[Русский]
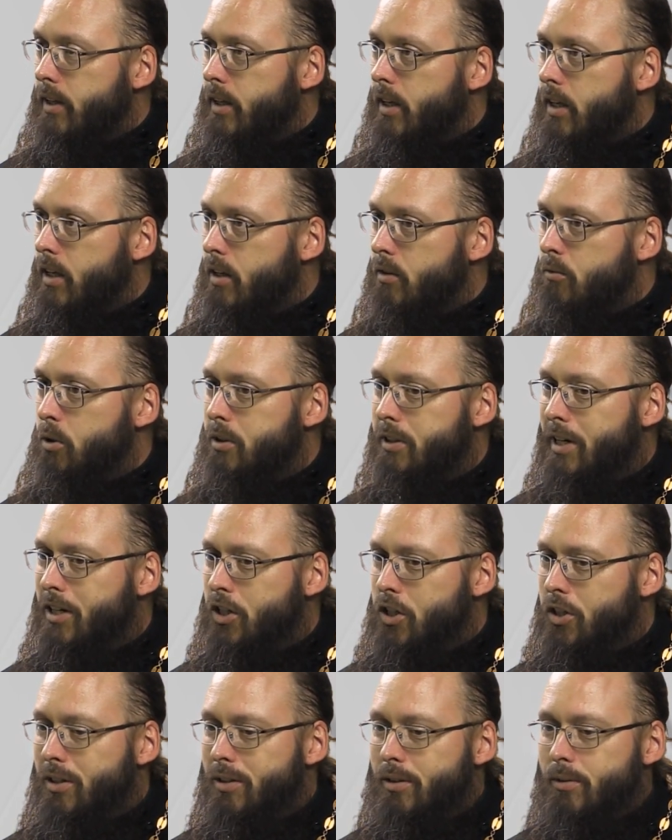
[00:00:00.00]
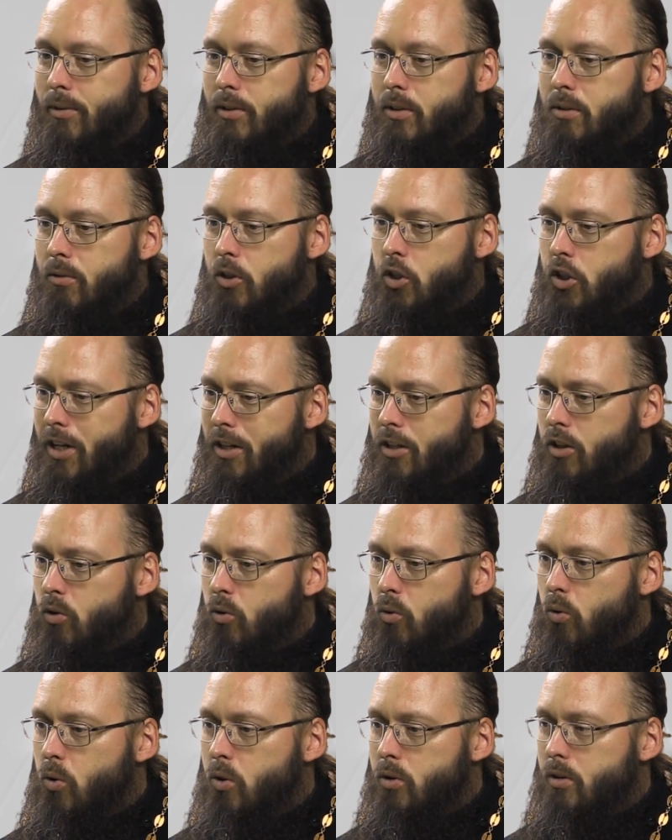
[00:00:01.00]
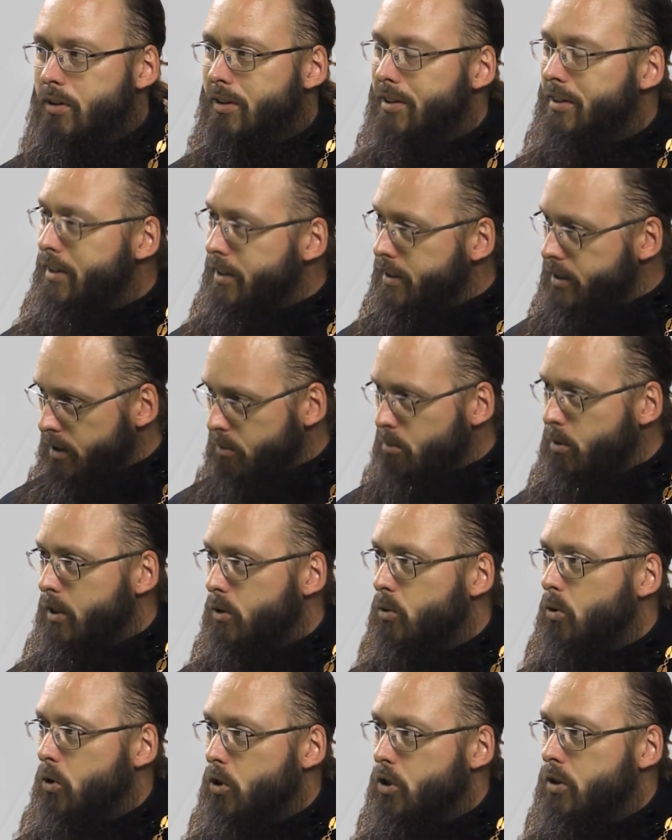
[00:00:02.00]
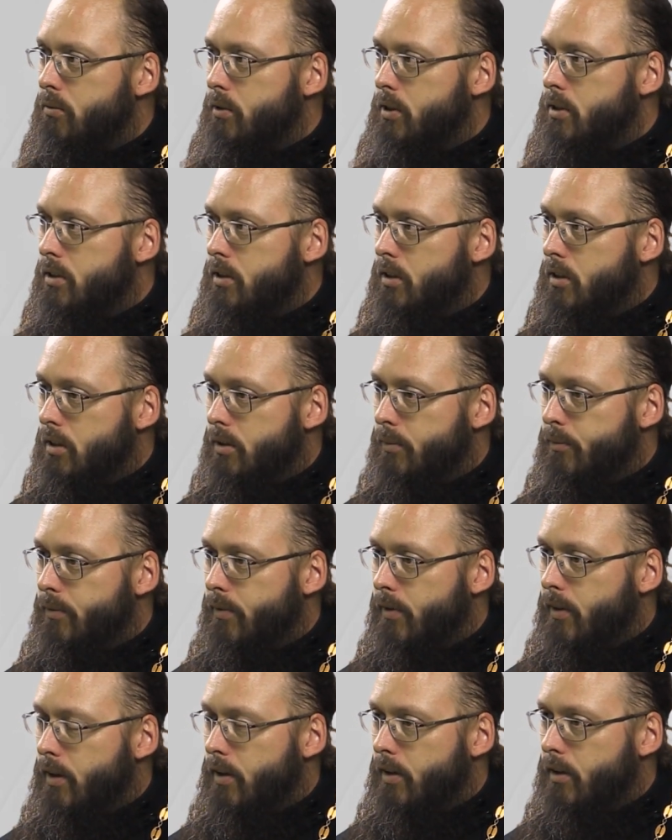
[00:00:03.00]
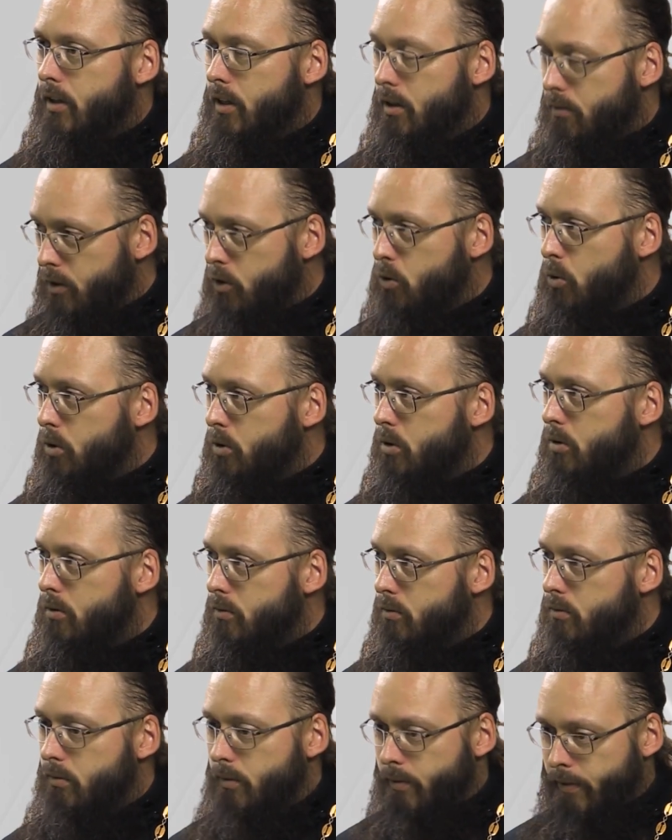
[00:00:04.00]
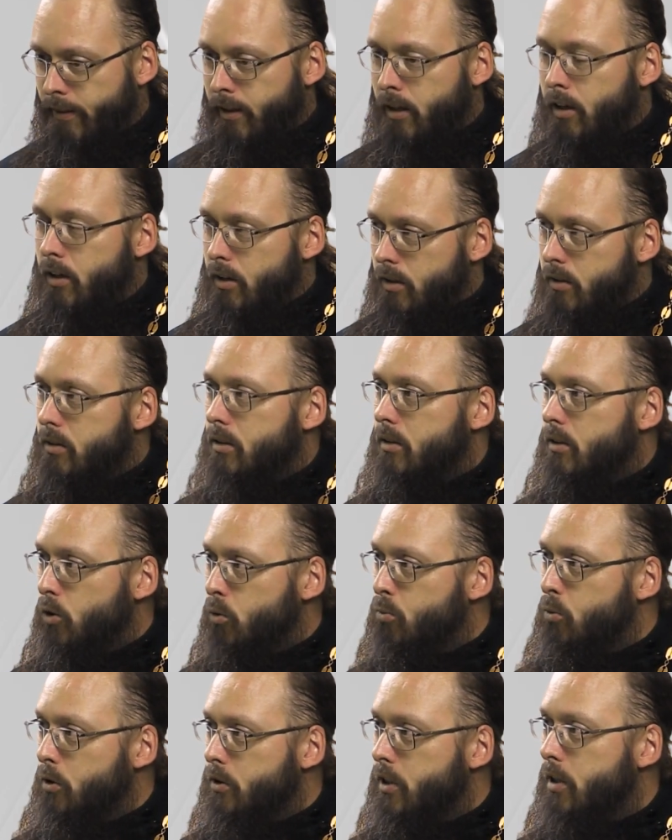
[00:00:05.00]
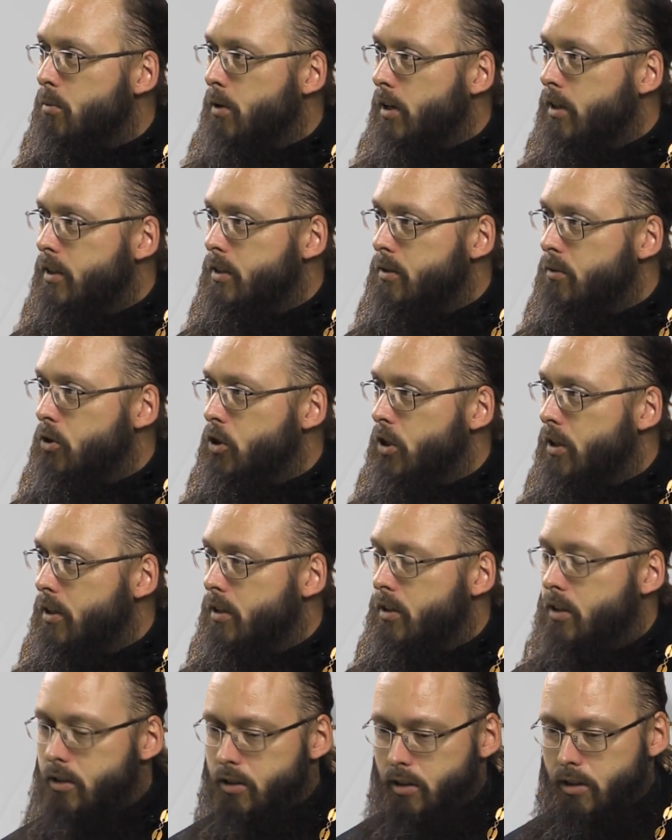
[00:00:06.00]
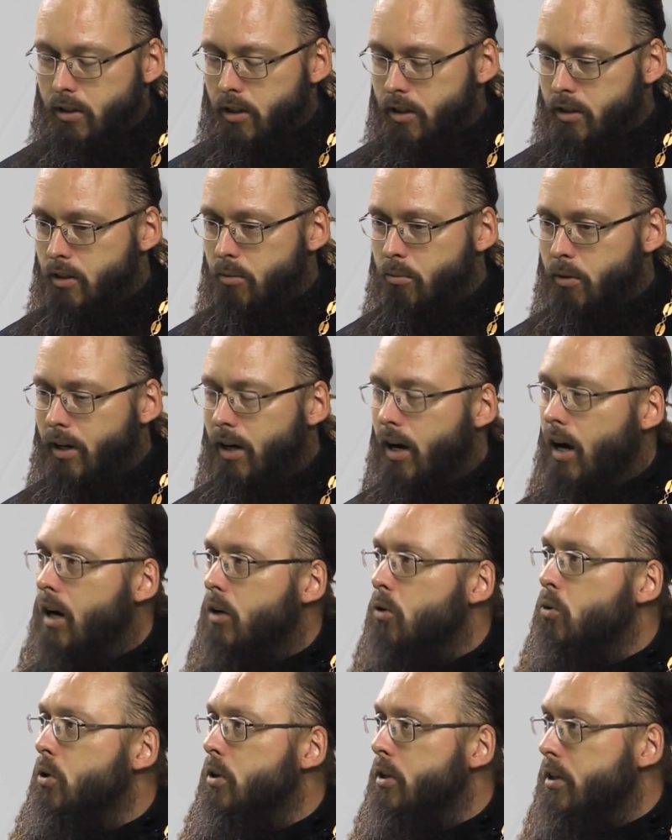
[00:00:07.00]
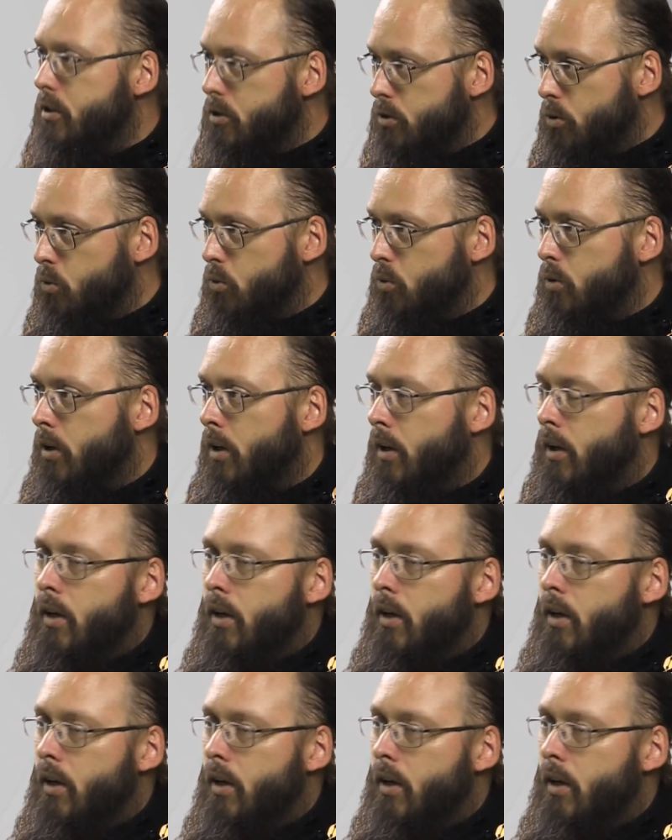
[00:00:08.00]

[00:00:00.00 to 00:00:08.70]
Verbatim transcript: И вот так же священник, он не к себе должен вести и ведет э, любой нормальный священник не к себе, а ко Христу.